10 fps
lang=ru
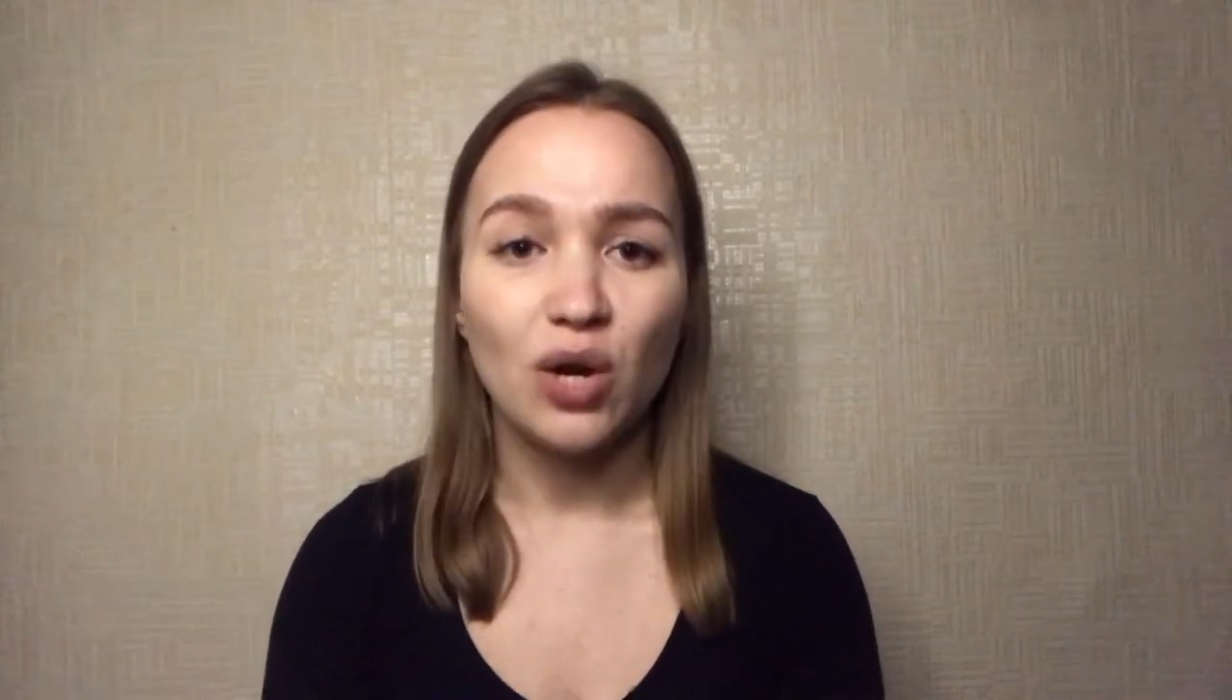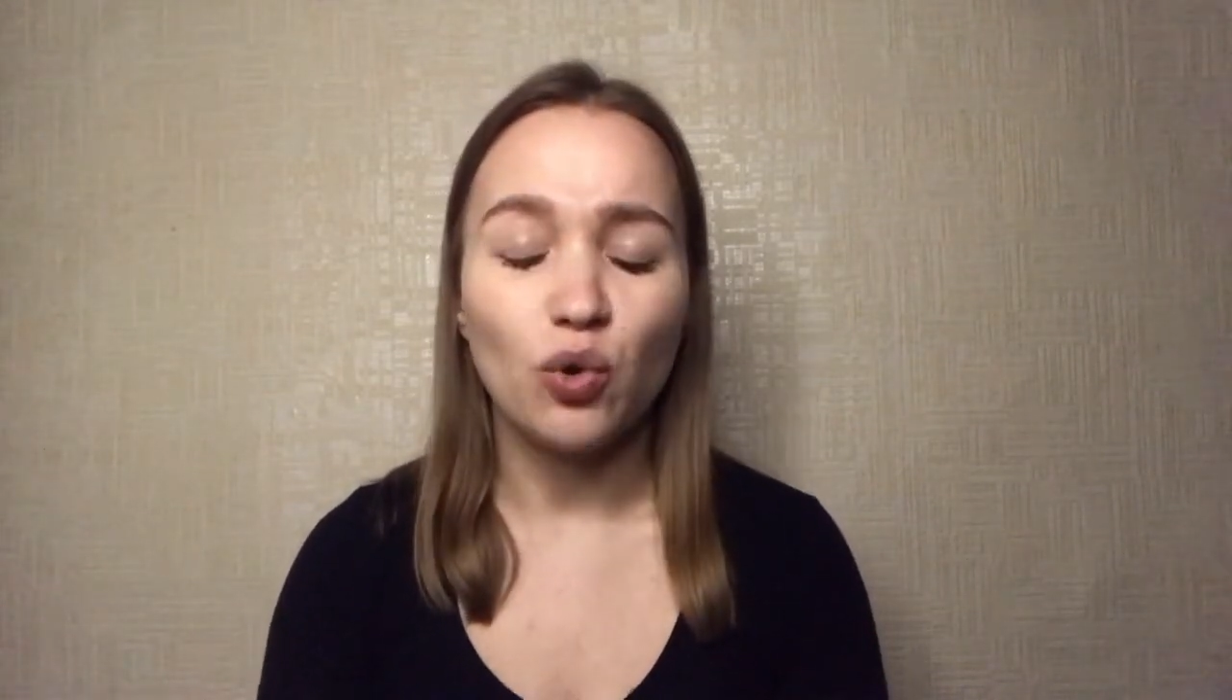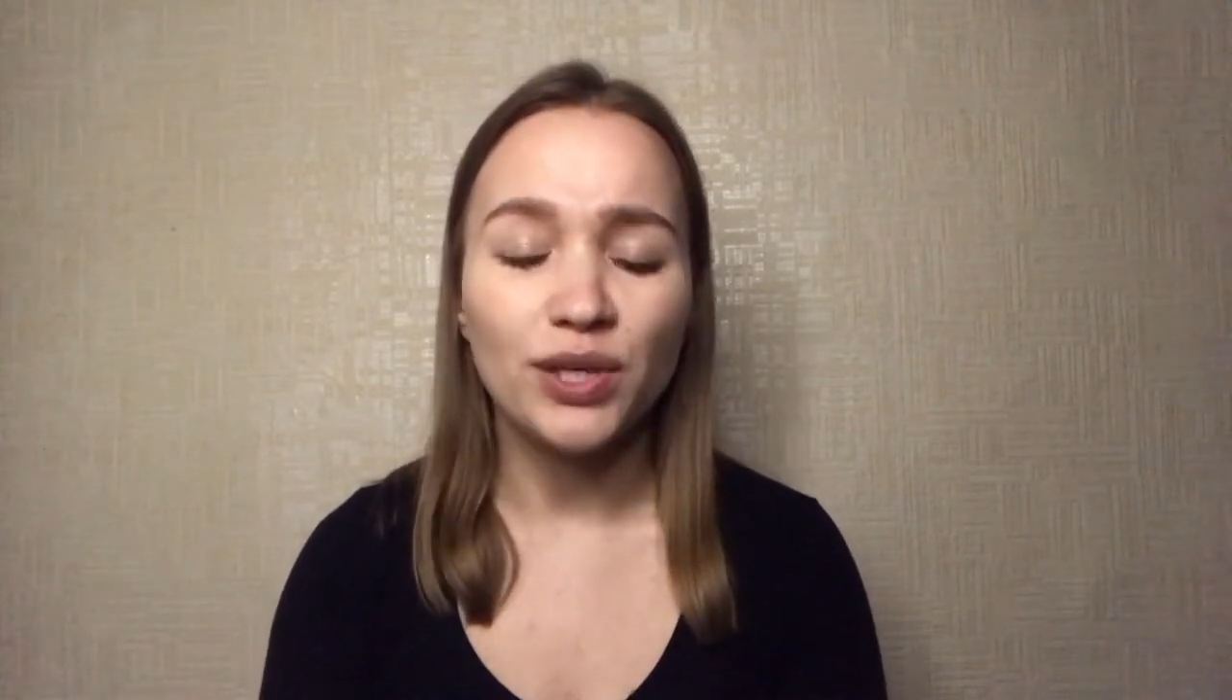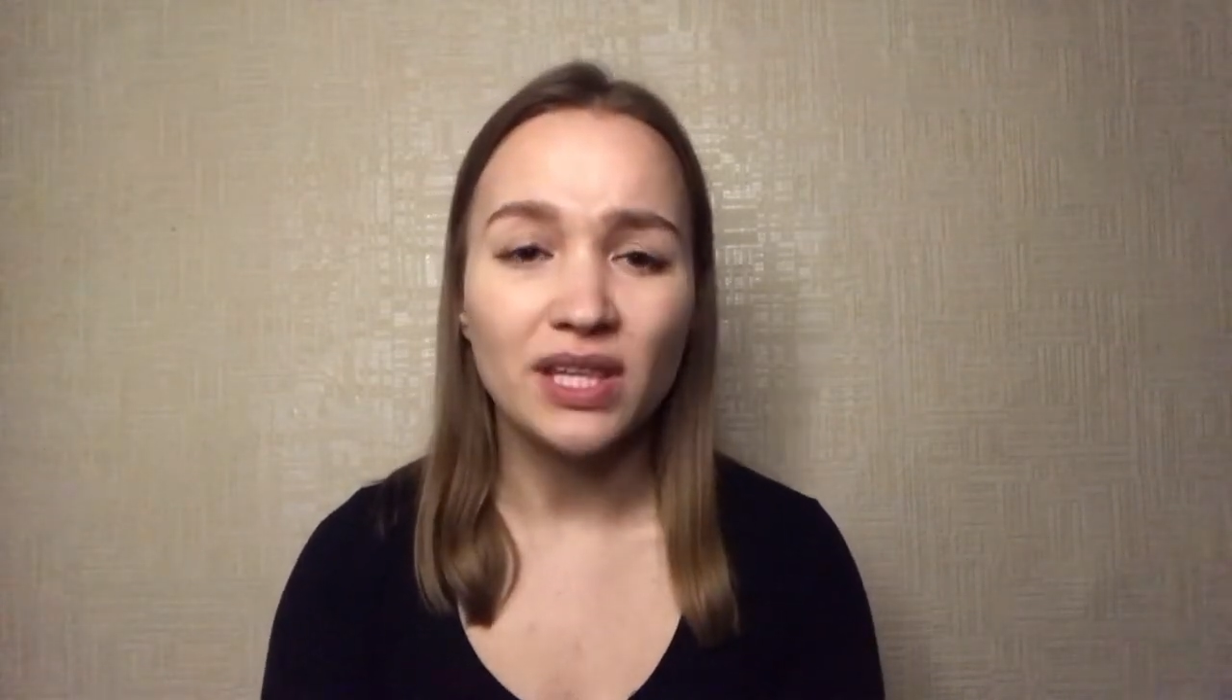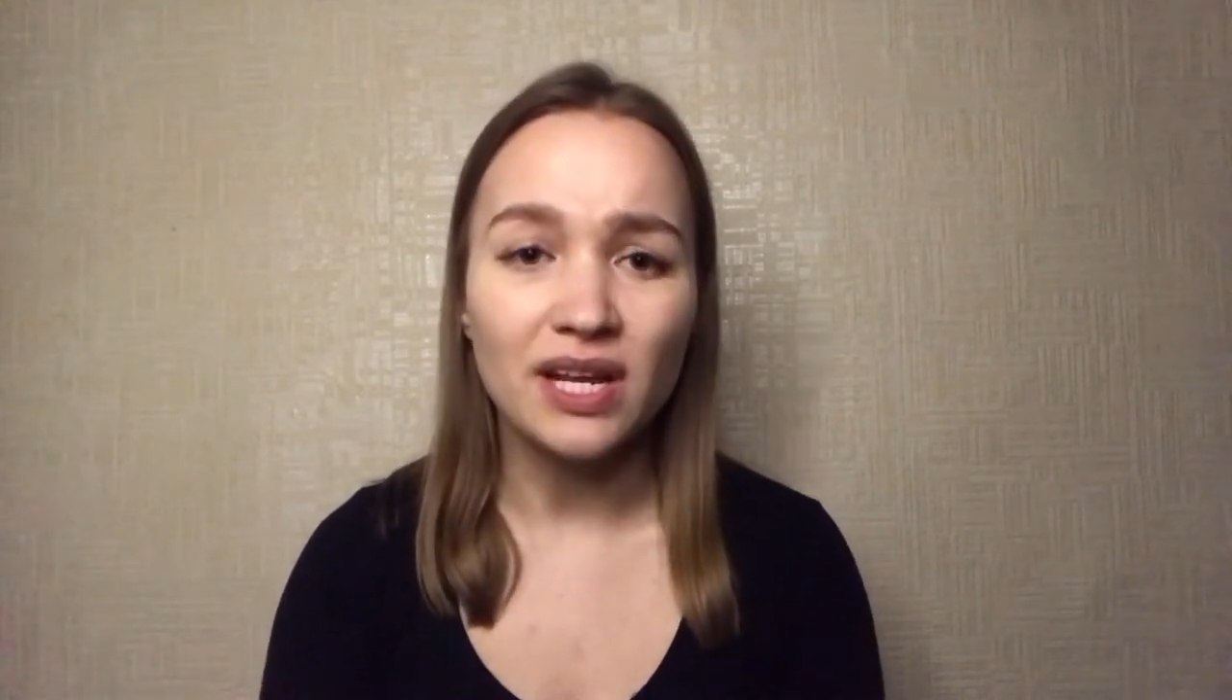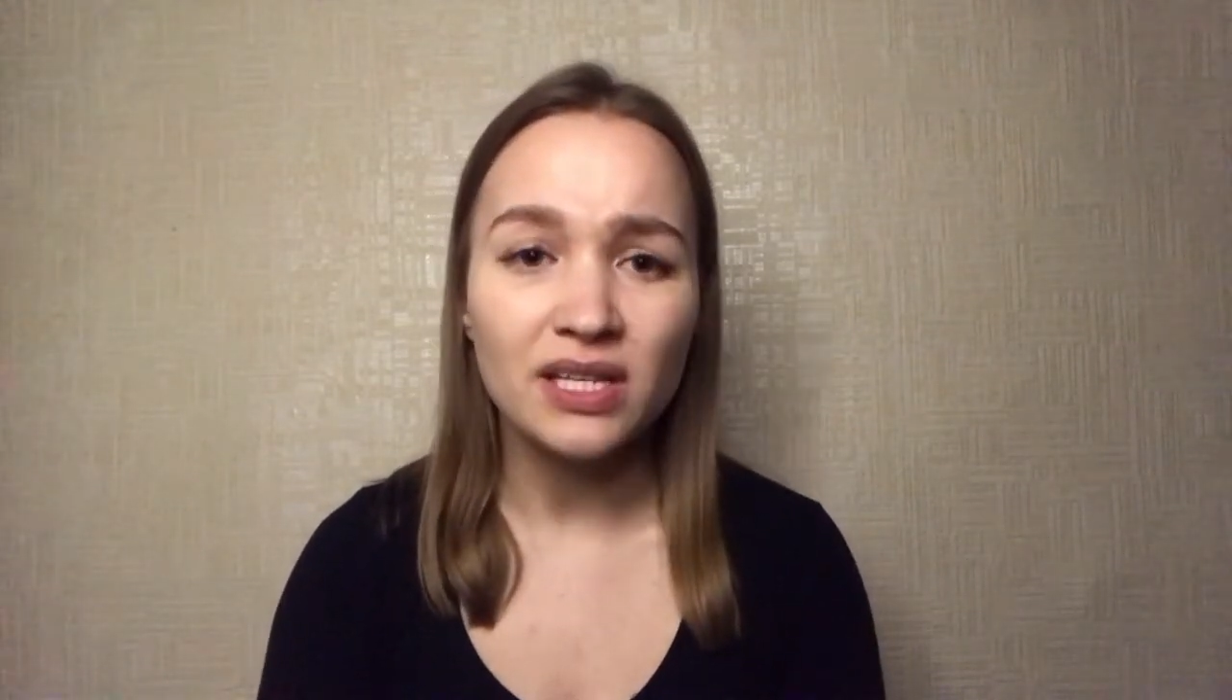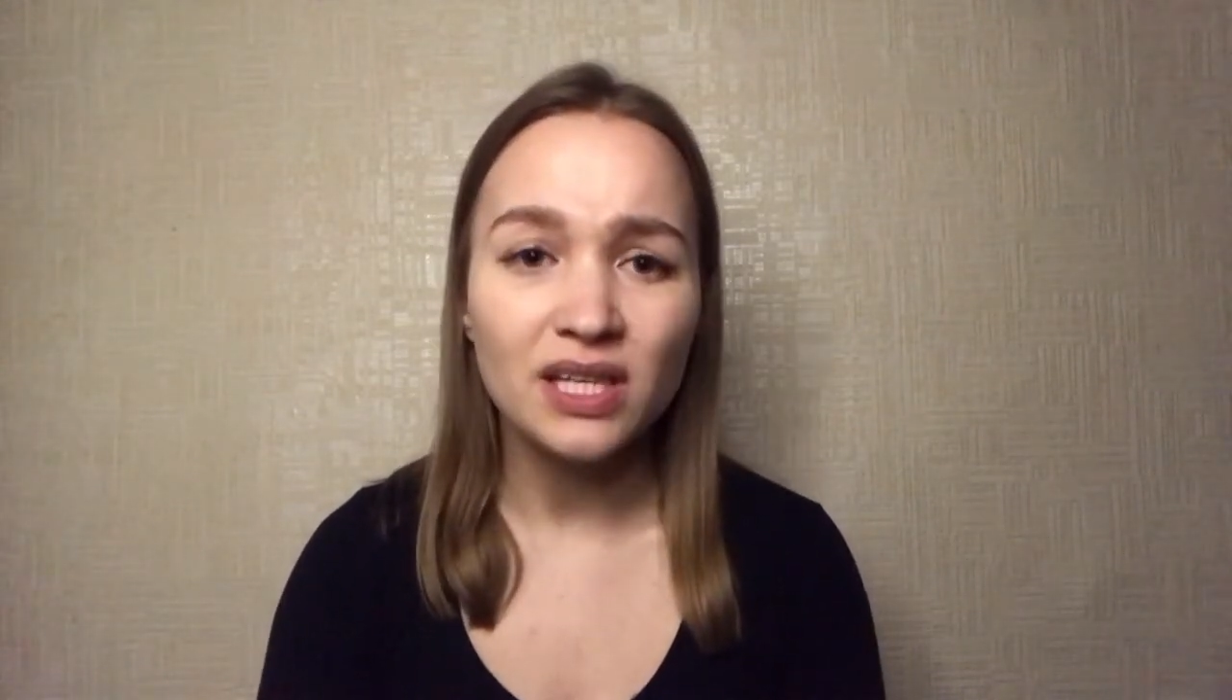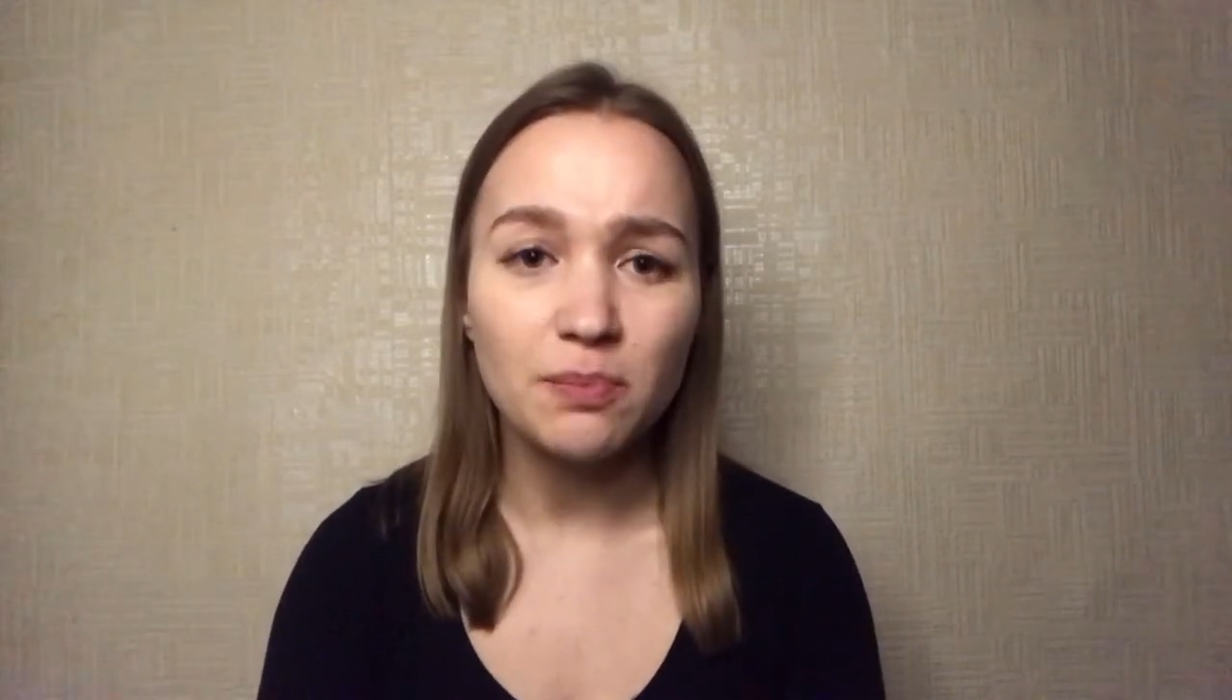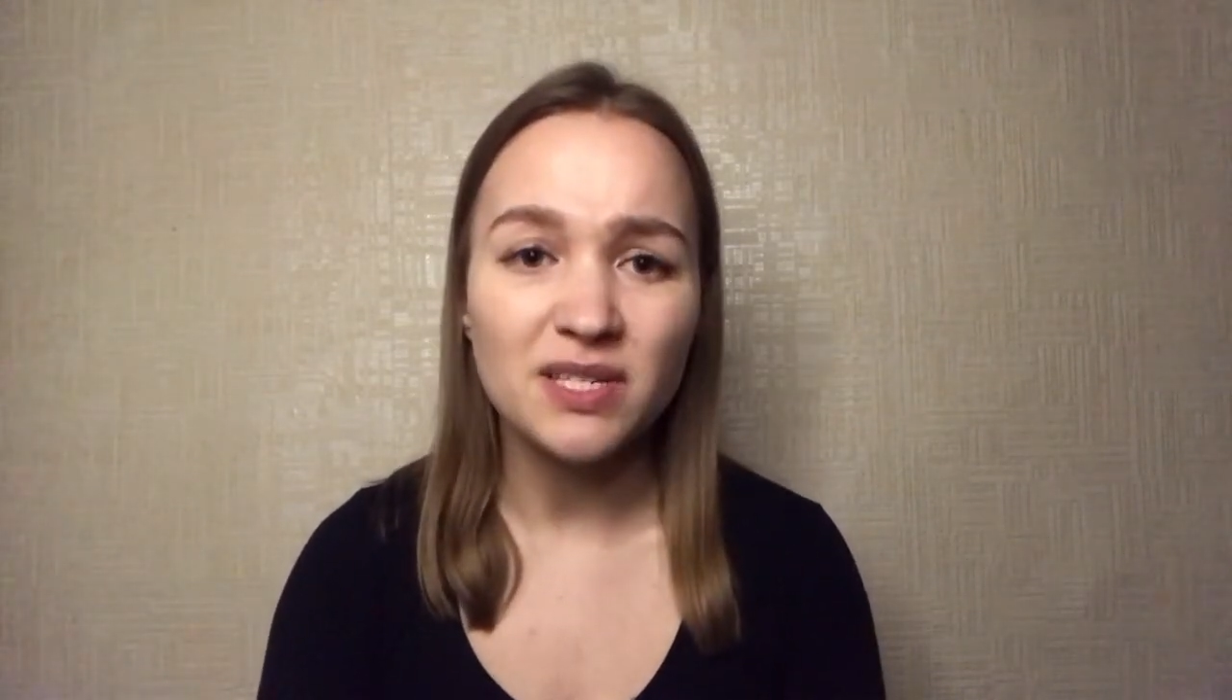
Гоги на рынке